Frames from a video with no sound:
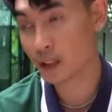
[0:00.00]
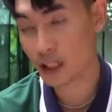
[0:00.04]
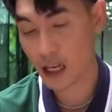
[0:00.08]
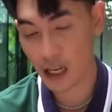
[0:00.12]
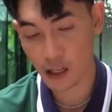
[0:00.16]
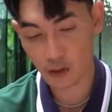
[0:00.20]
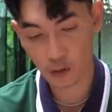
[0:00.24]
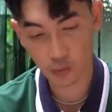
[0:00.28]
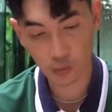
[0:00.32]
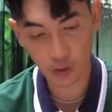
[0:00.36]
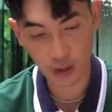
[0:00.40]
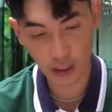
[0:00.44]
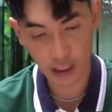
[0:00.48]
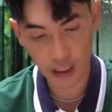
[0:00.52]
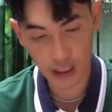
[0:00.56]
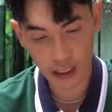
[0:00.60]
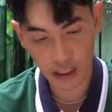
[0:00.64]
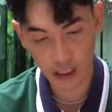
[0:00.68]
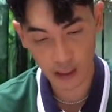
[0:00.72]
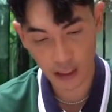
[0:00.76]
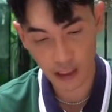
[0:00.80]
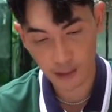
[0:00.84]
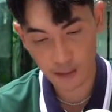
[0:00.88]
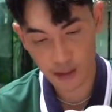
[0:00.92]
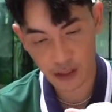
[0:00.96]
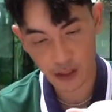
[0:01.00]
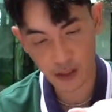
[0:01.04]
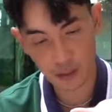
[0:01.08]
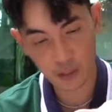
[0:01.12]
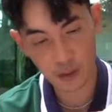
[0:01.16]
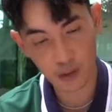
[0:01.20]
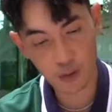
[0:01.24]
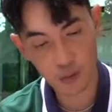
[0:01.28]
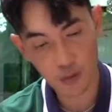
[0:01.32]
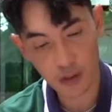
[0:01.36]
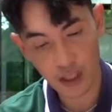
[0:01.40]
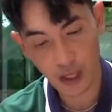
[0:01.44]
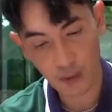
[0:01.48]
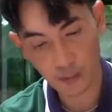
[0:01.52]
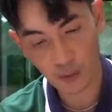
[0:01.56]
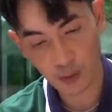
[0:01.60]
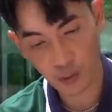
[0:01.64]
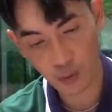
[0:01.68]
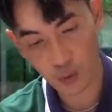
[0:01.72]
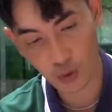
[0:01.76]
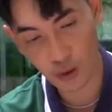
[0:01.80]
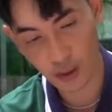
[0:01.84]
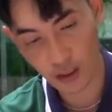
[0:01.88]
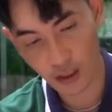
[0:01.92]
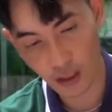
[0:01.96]
ทั้ง 5 ตัวนี้นะครับเซตนี้เป็นลูกแชมป์ทั้
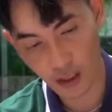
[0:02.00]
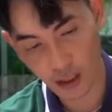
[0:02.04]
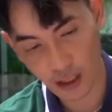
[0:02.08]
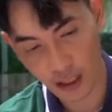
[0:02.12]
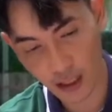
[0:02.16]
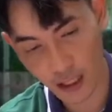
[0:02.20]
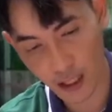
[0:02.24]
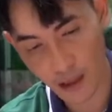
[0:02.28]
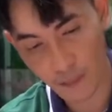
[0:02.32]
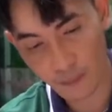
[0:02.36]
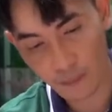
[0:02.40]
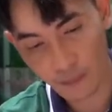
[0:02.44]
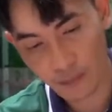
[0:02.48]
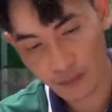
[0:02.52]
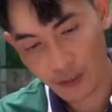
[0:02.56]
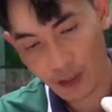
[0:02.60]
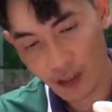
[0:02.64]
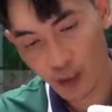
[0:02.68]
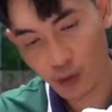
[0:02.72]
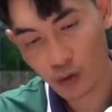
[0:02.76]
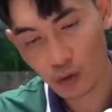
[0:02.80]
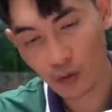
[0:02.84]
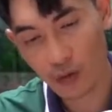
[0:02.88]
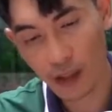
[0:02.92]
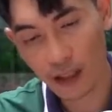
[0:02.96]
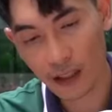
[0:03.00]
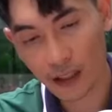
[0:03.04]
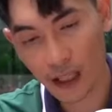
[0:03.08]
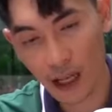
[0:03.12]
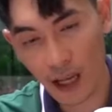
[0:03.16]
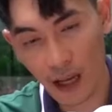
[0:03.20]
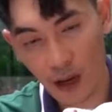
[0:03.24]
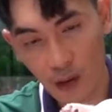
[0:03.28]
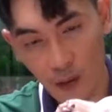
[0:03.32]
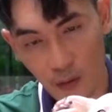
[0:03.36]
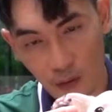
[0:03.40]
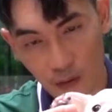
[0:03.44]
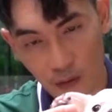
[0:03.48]
งหมดเลยนะครับเป็นลูกฝาเท้า